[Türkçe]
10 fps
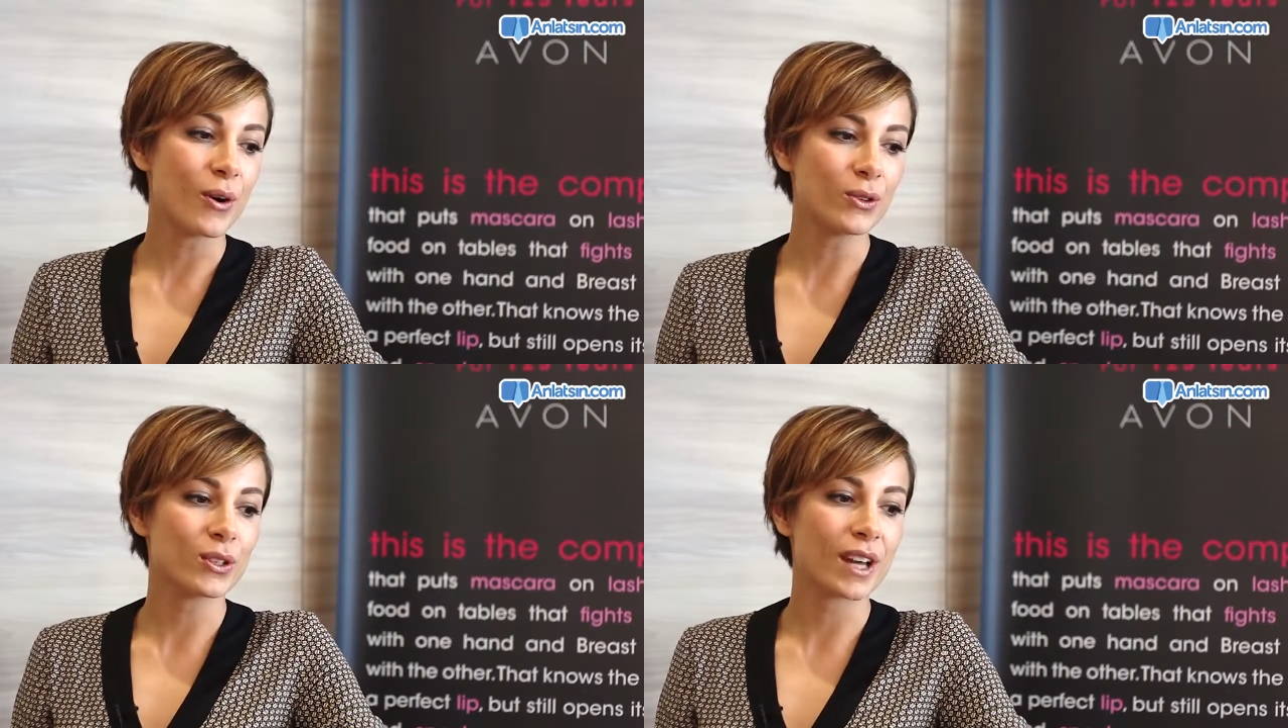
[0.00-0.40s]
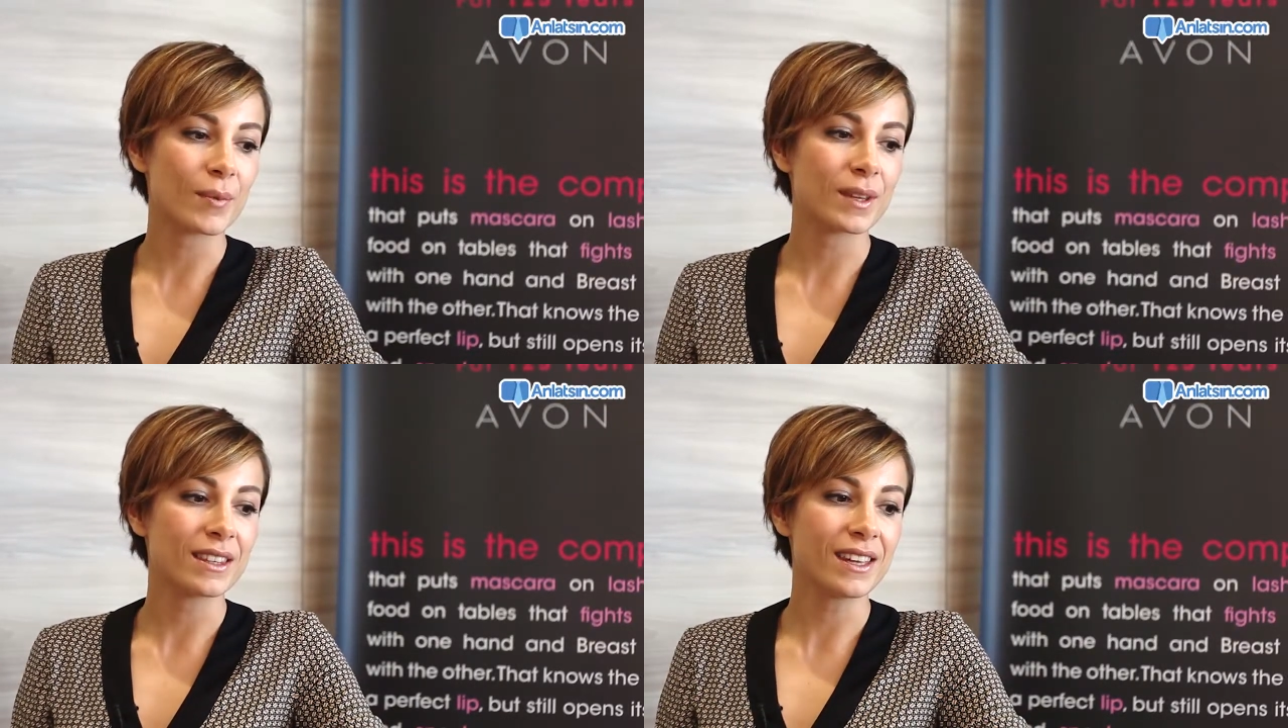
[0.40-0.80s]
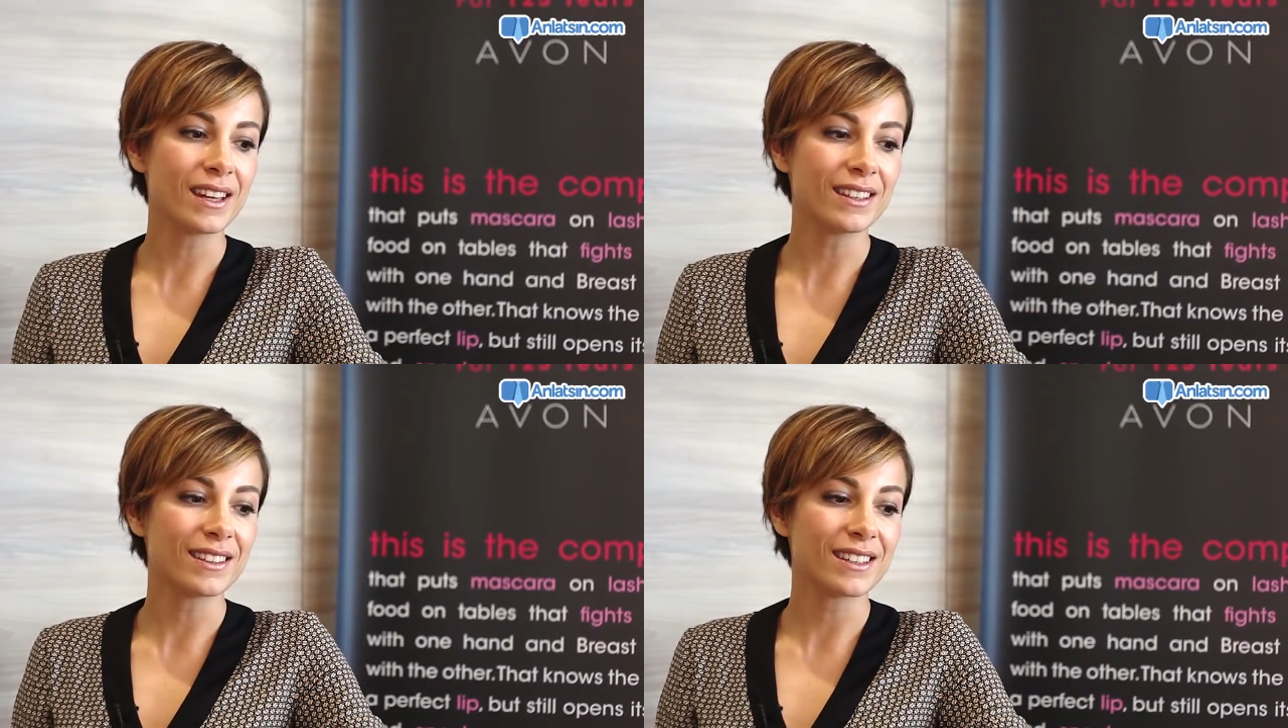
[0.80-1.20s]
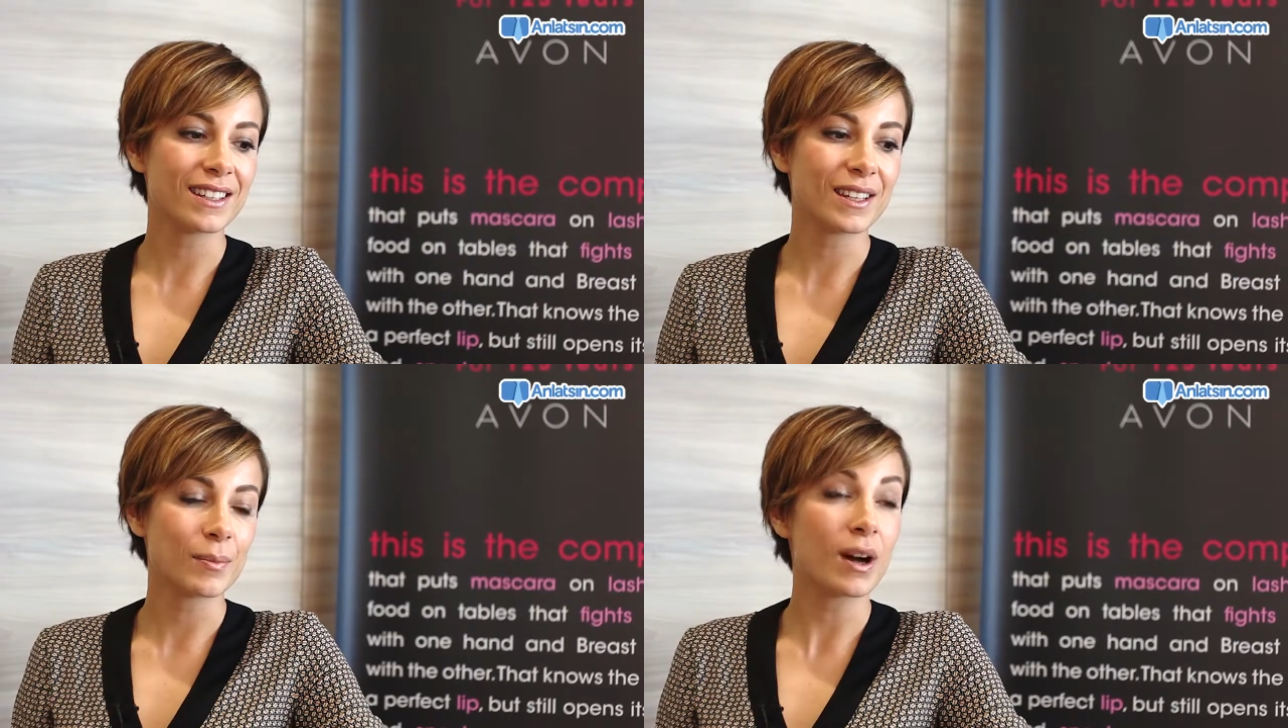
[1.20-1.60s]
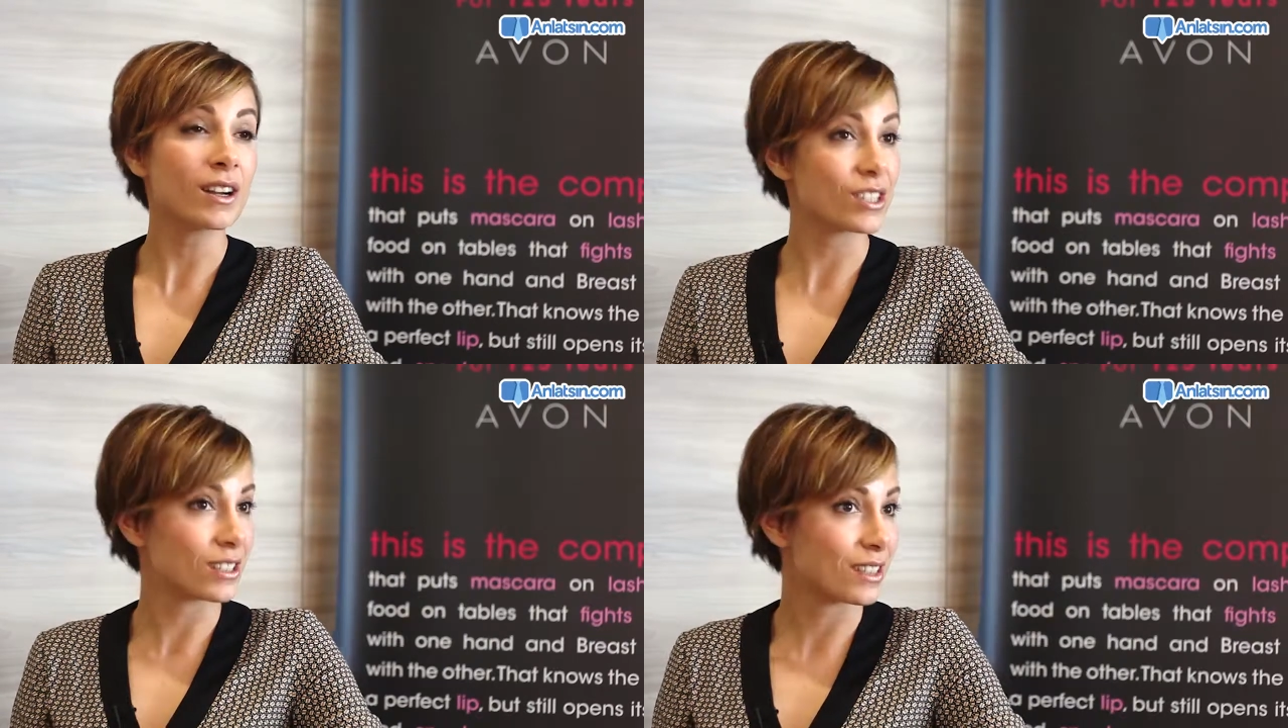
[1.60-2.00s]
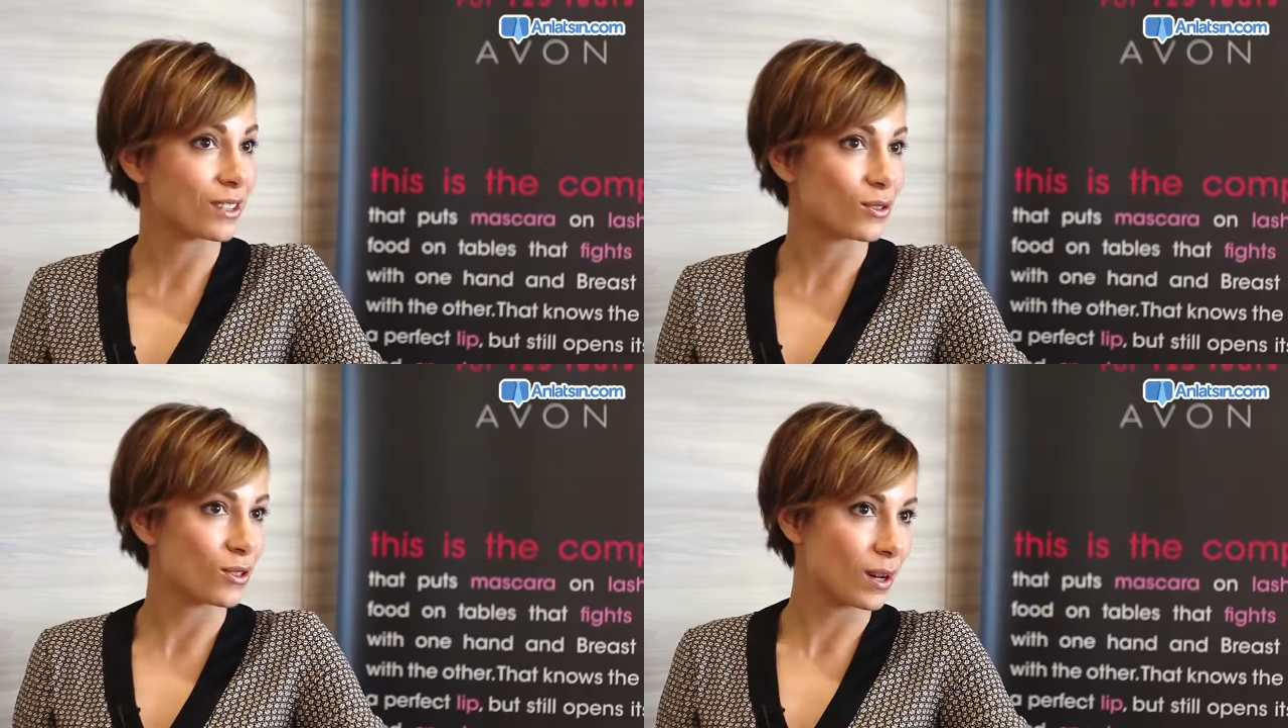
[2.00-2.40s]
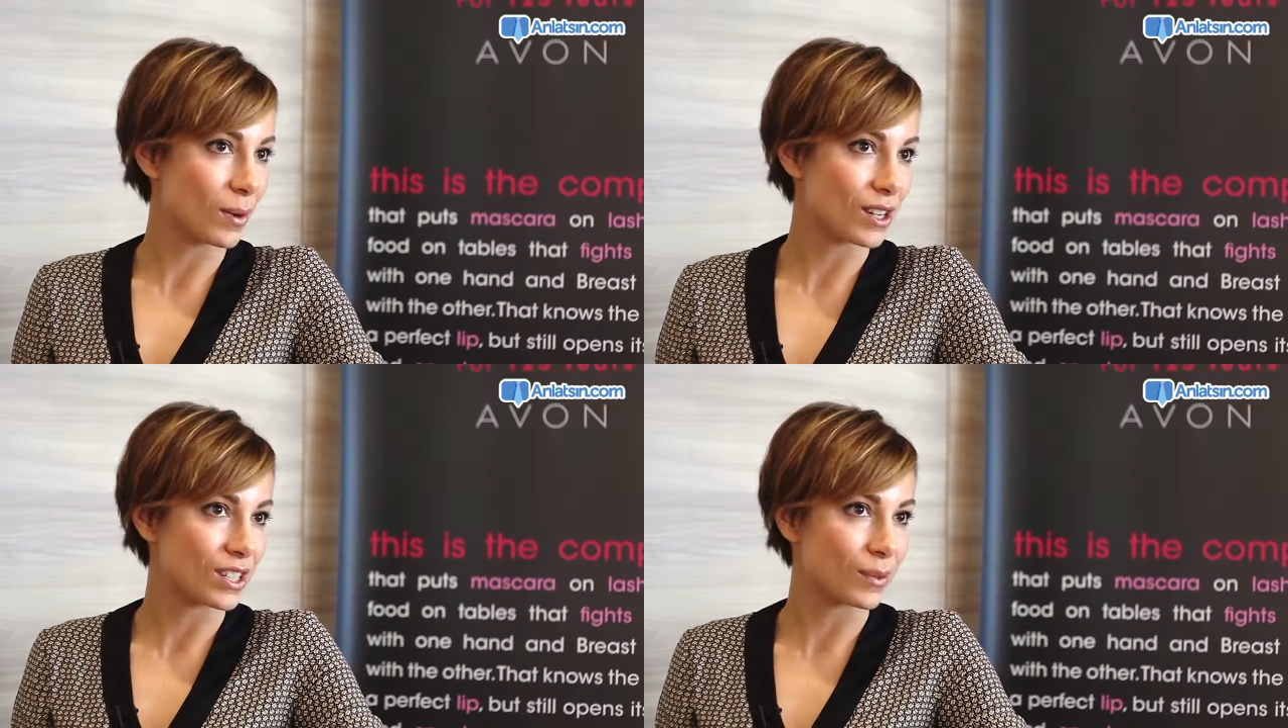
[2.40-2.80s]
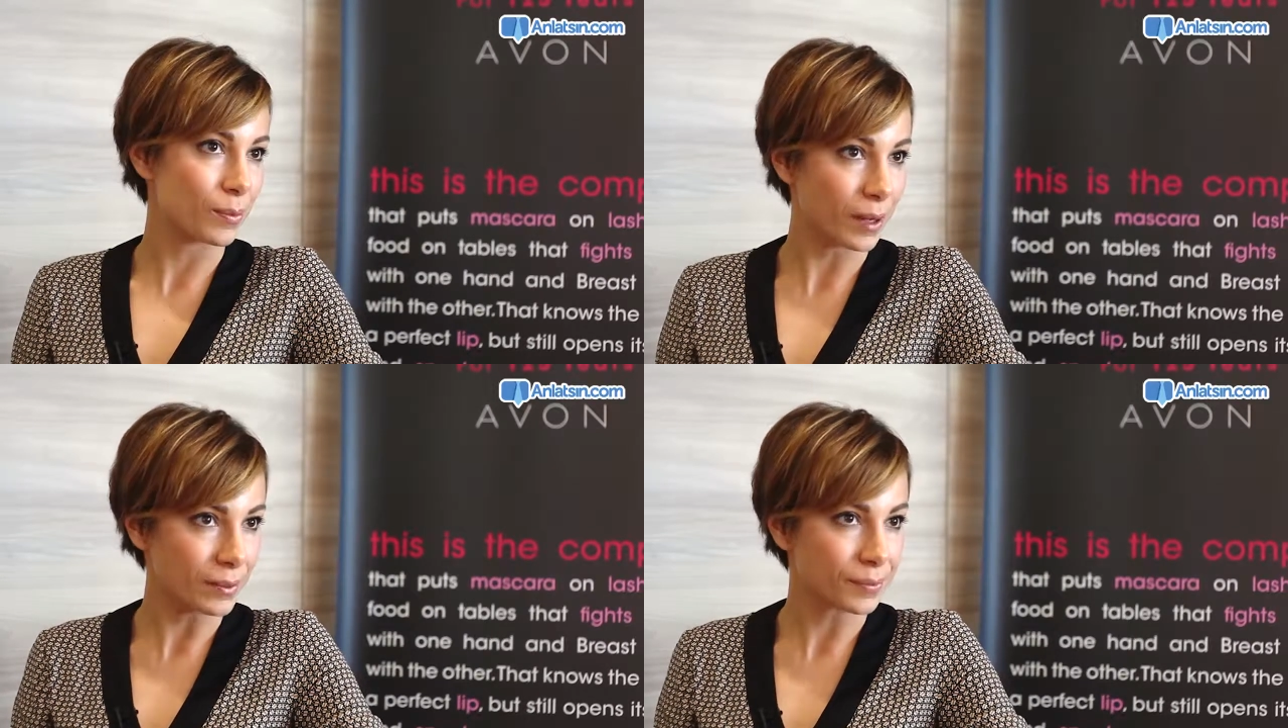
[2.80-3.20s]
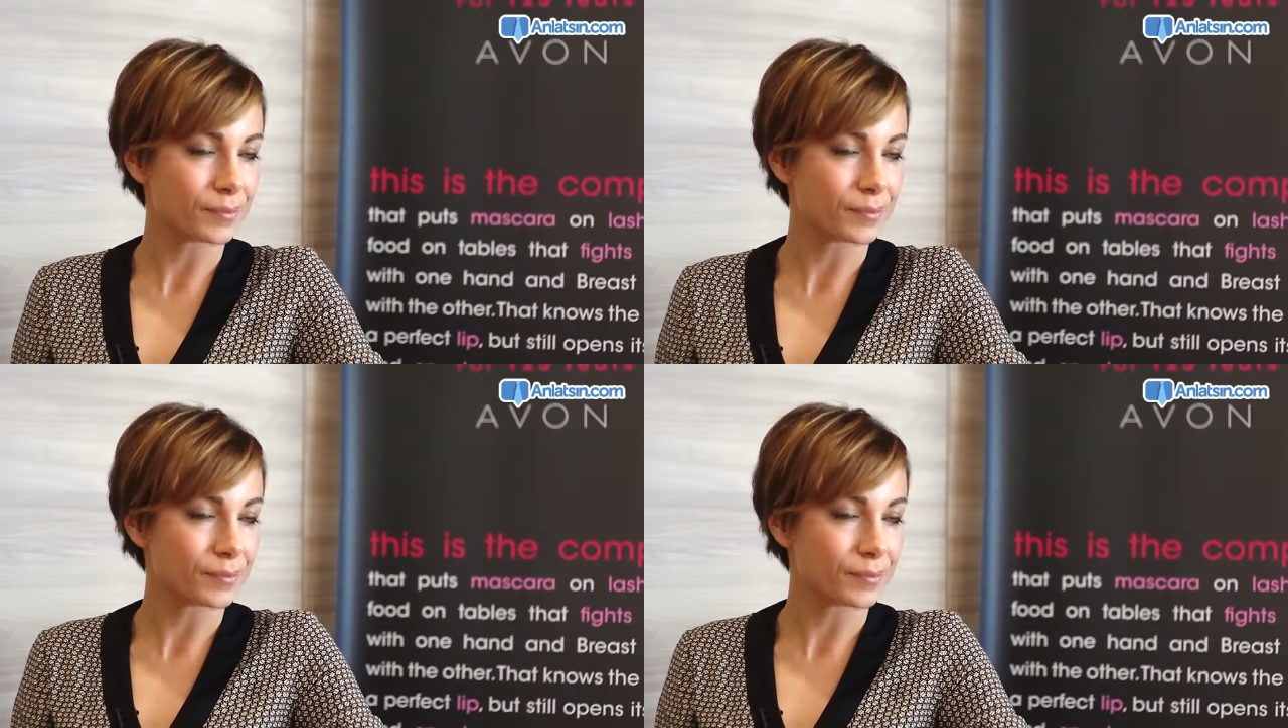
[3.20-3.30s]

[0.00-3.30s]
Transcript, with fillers: O dönemde de bankacılık sektörüyle başladım ben